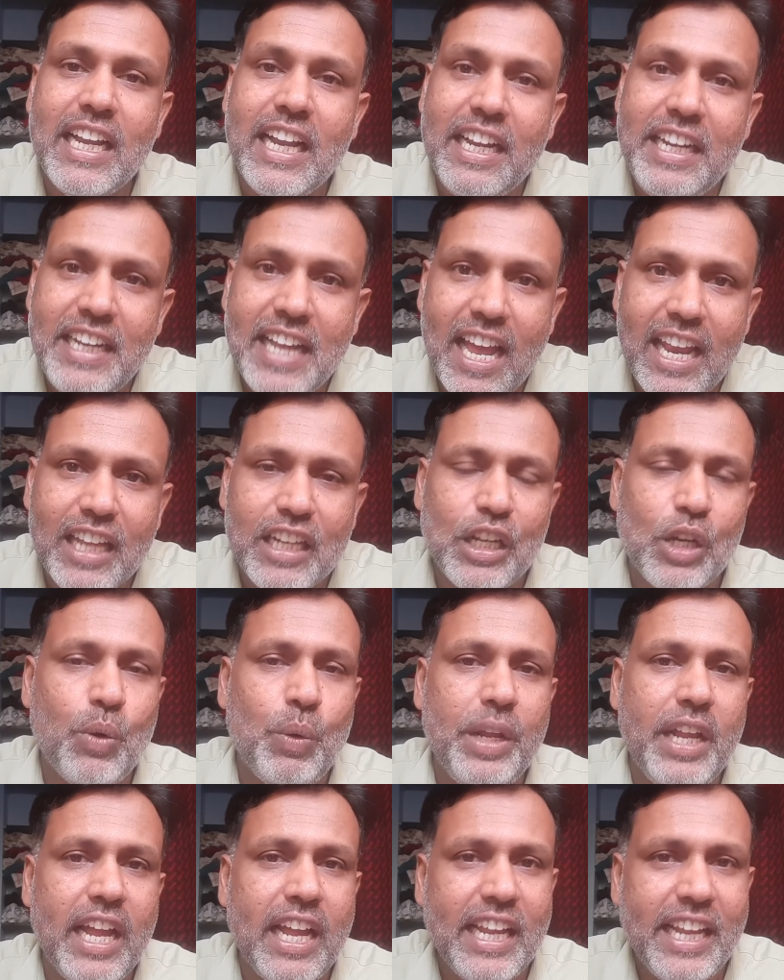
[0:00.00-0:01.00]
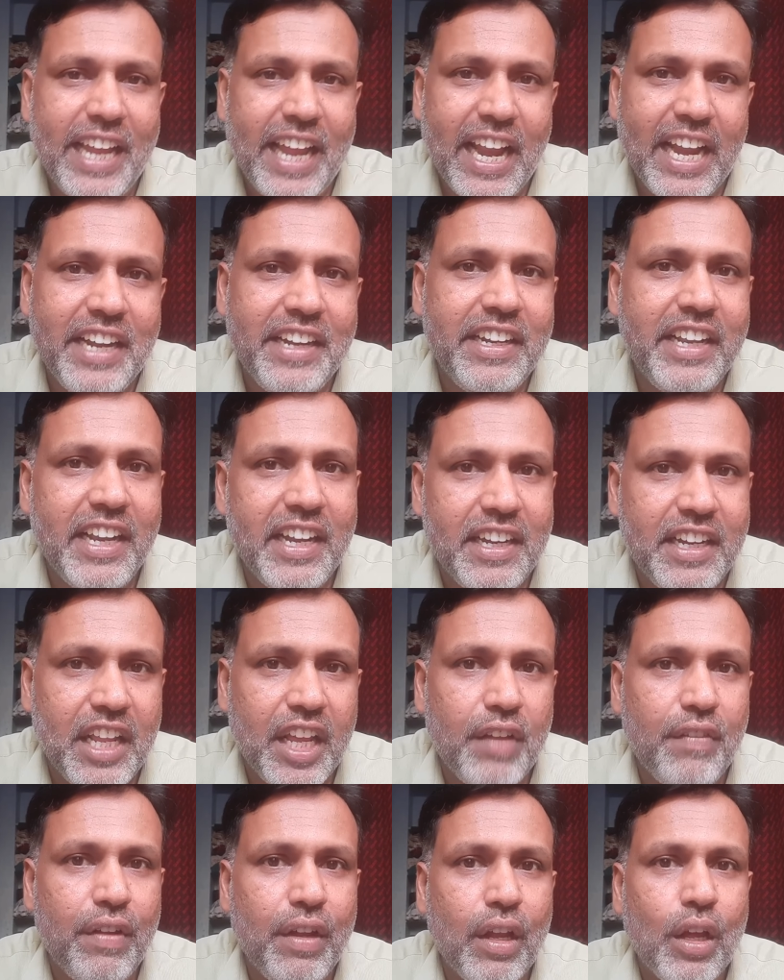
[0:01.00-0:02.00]
இந்தியாவில் இருக்கக்கூடிய
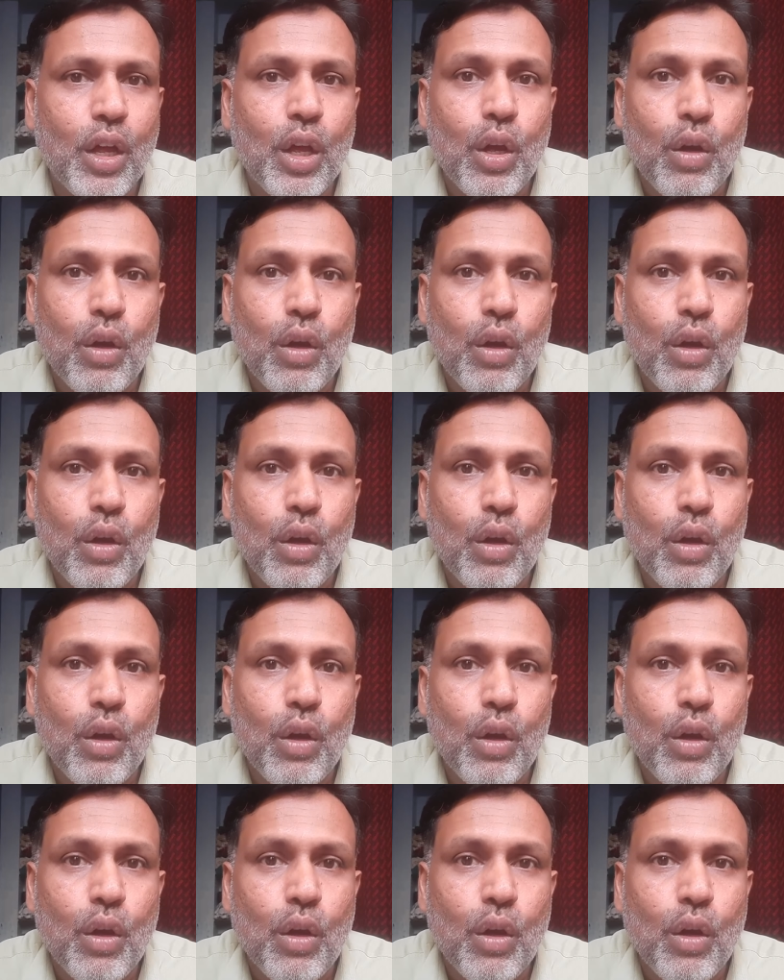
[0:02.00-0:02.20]
என்டிடிவி